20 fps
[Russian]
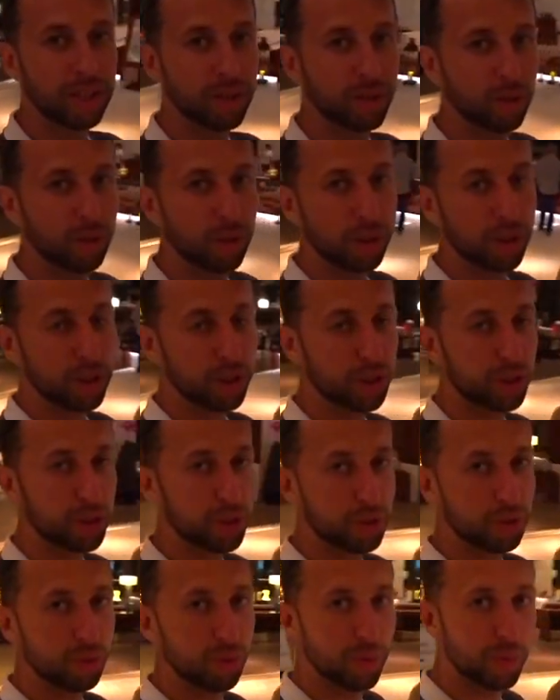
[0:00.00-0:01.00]
Скоро
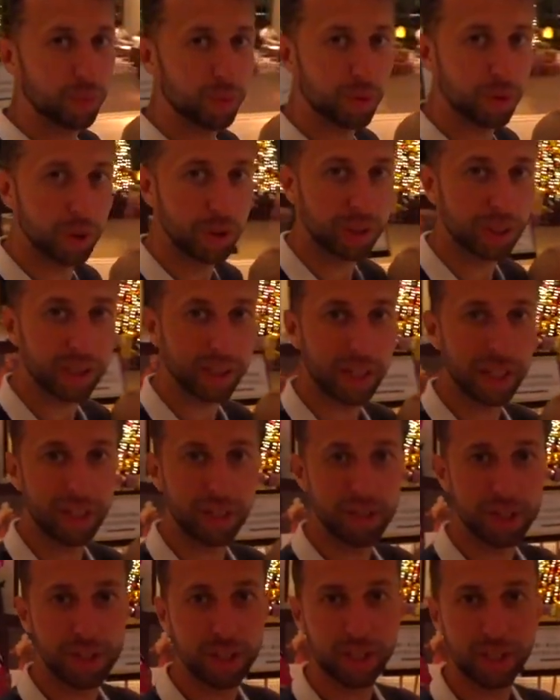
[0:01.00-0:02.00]
Рождество будет,
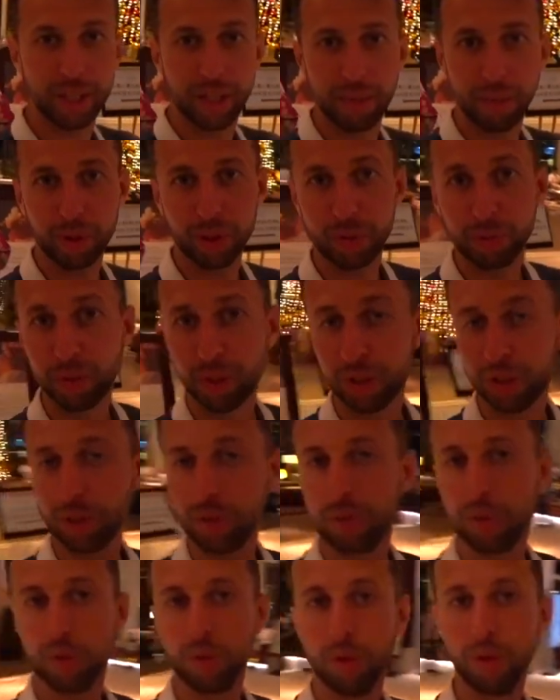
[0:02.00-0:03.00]
католическое, потом наш
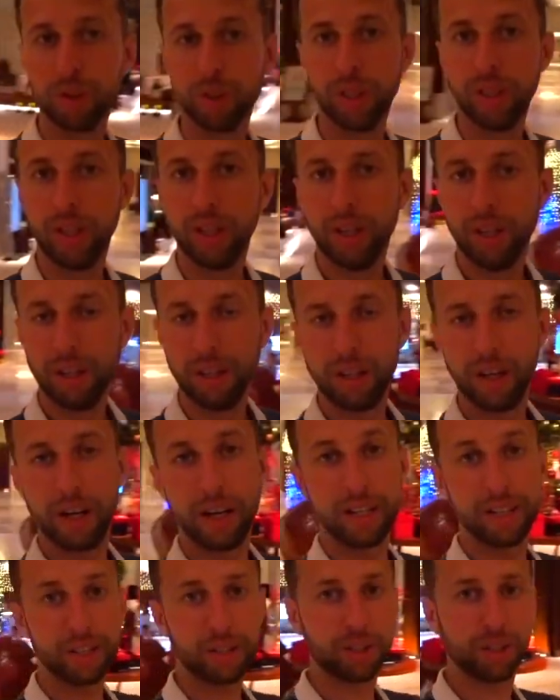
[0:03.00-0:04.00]
Новый год,
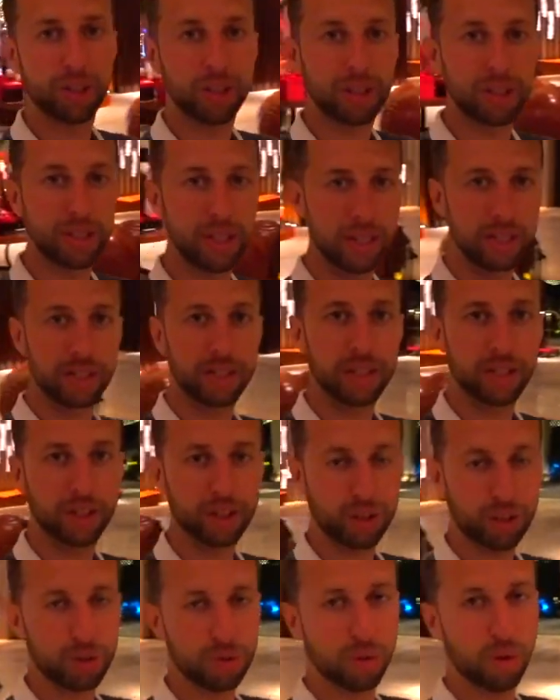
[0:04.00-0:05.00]
а, и наше христианское
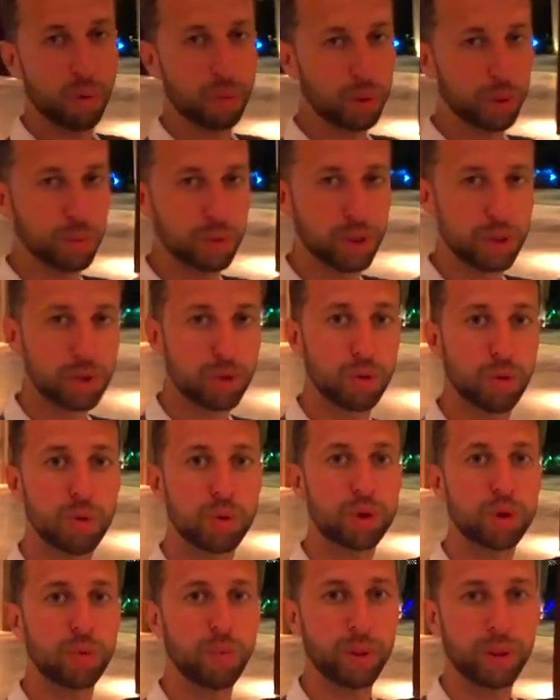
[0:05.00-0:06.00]
Рождество. В общем, здесь все
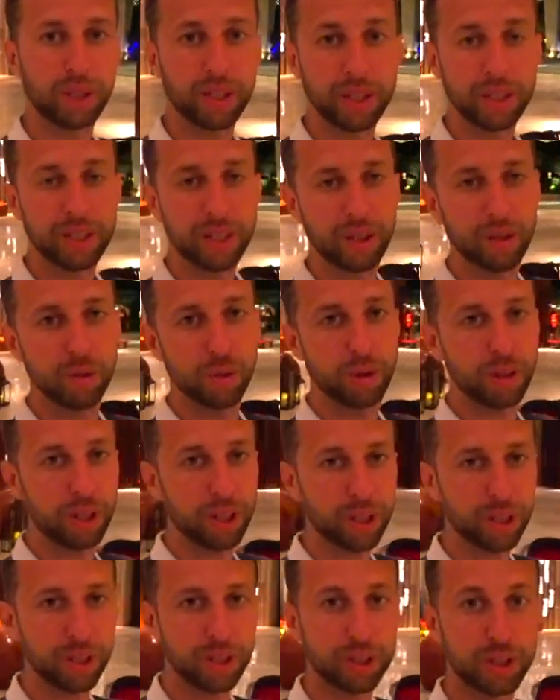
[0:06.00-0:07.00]
уже под это дело
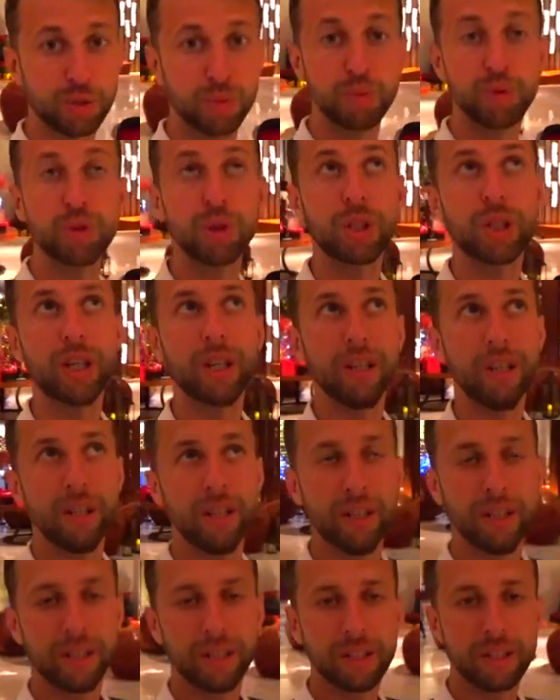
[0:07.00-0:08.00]
украшено, даже музыка,
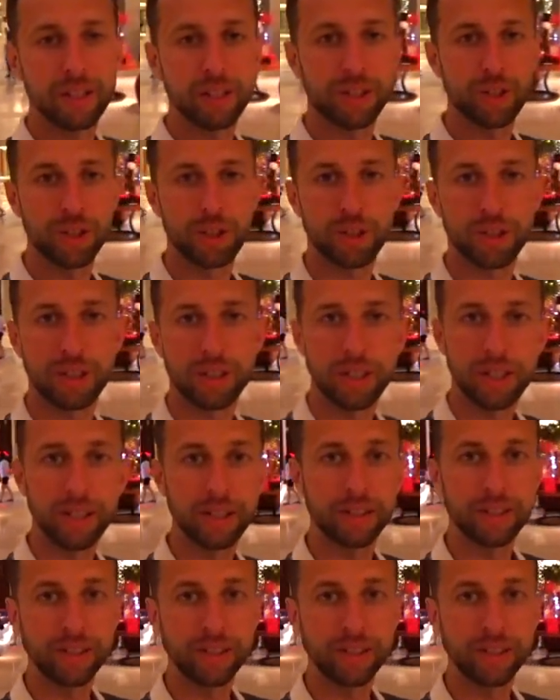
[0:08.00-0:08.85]
слышите, играет.